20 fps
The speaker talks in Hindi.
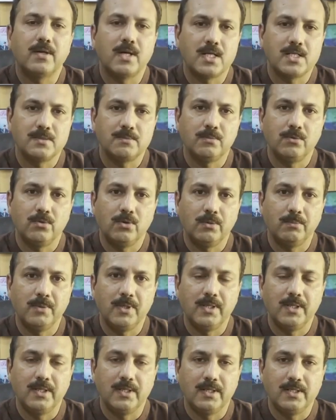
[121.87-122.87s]
ट्रांसपोर्ट
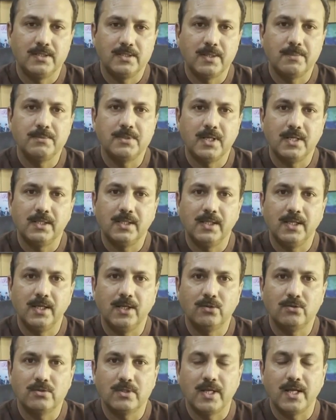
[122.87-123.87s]
में जब जाते
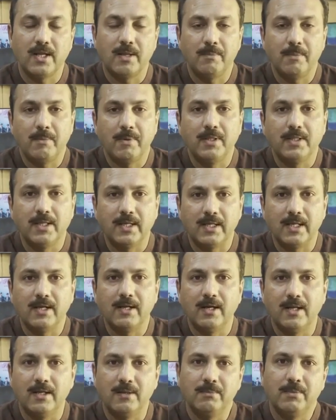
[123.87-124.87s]
हैं तो ज़ाहिर हमें बड़े धक्के
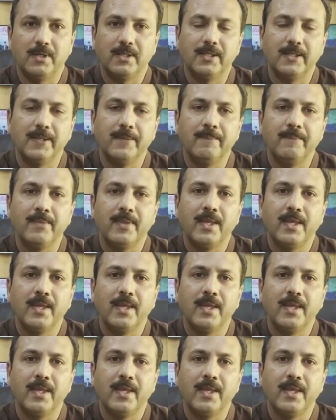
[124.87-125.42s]
खाने पड़ते हैं